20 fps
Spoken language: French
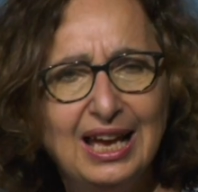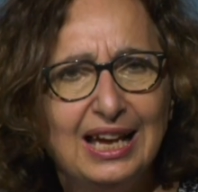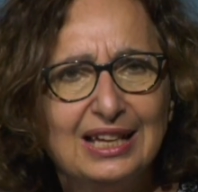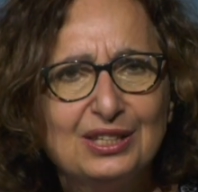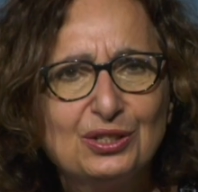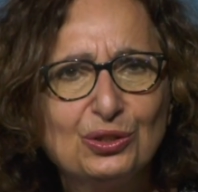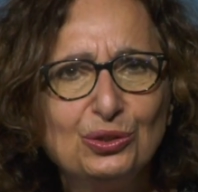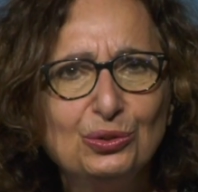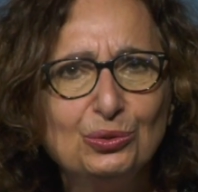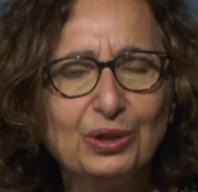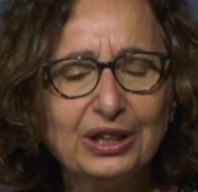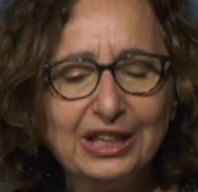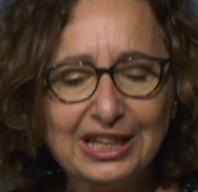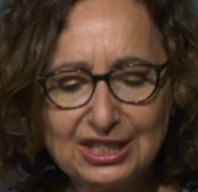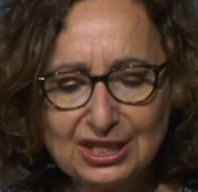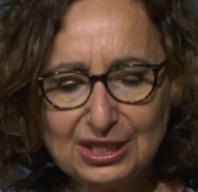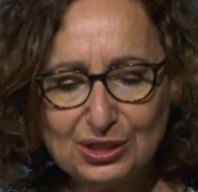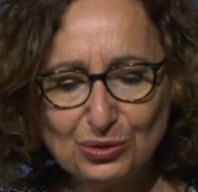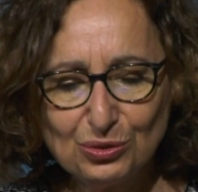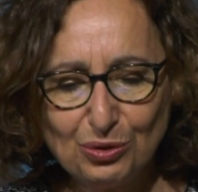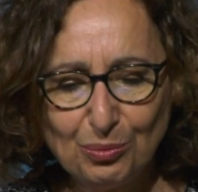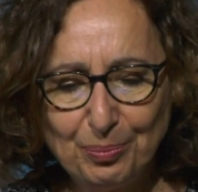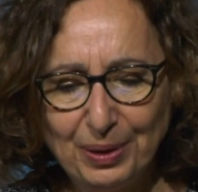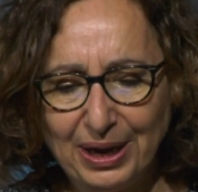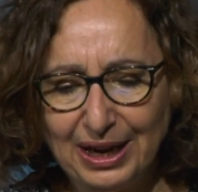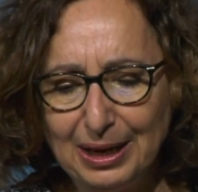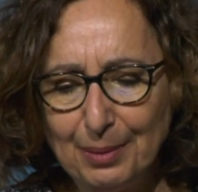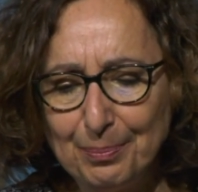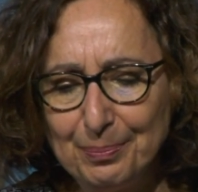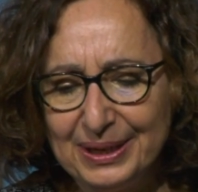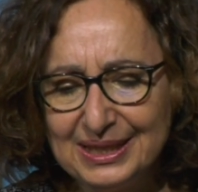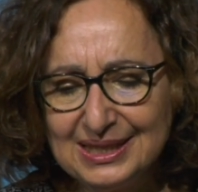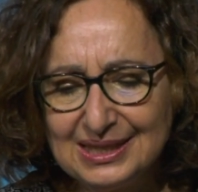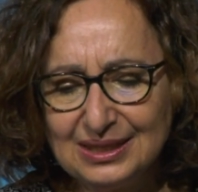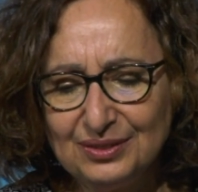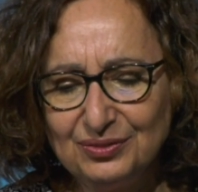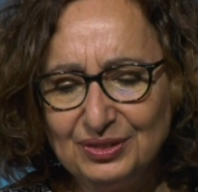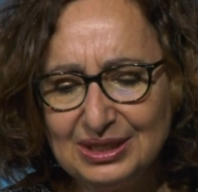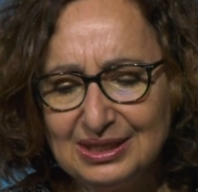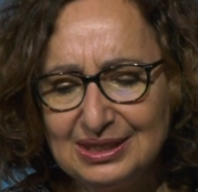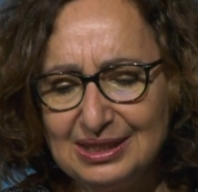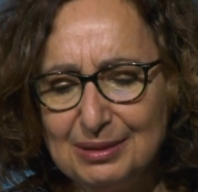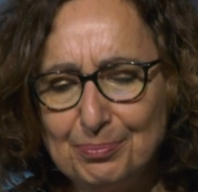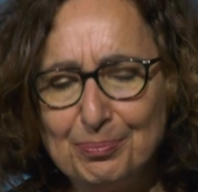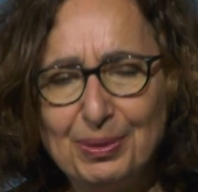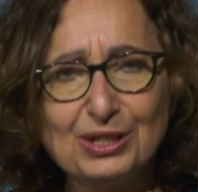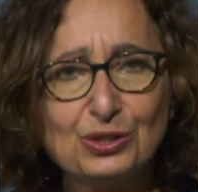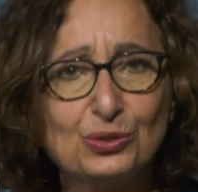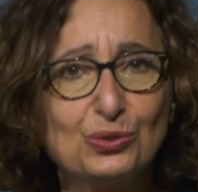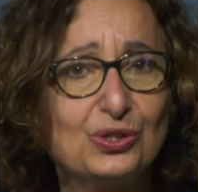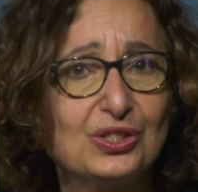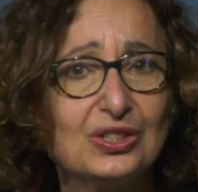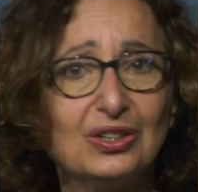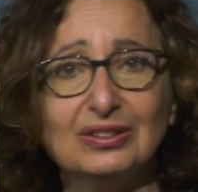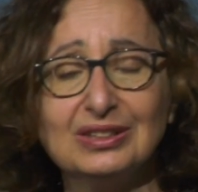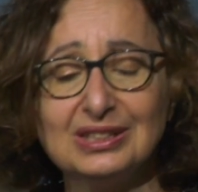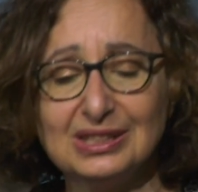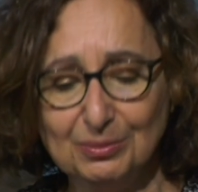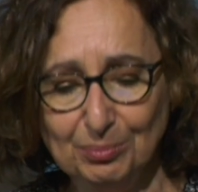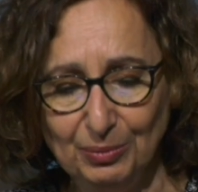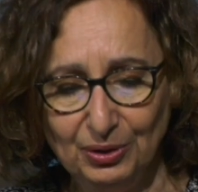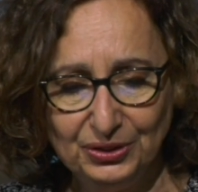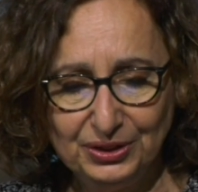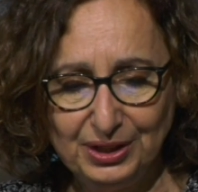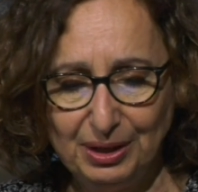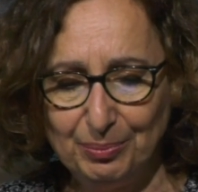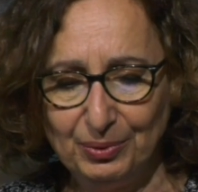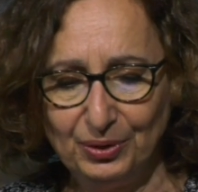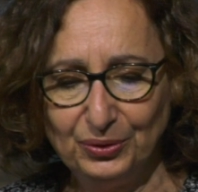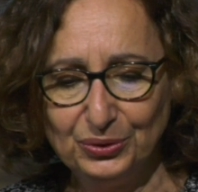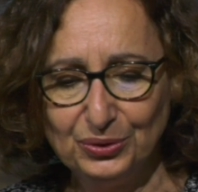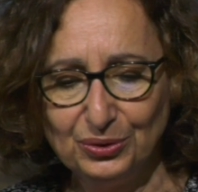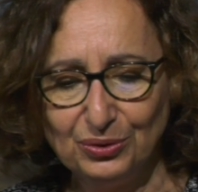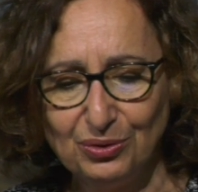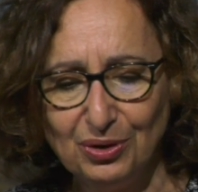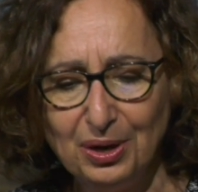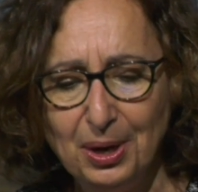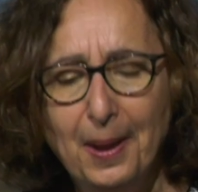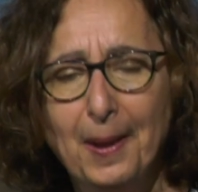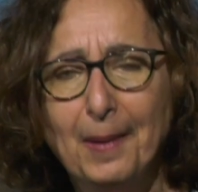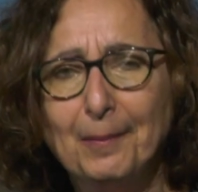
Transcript: Est-ce que nous réagissons par la passivité, par ce sentiment d'abandon,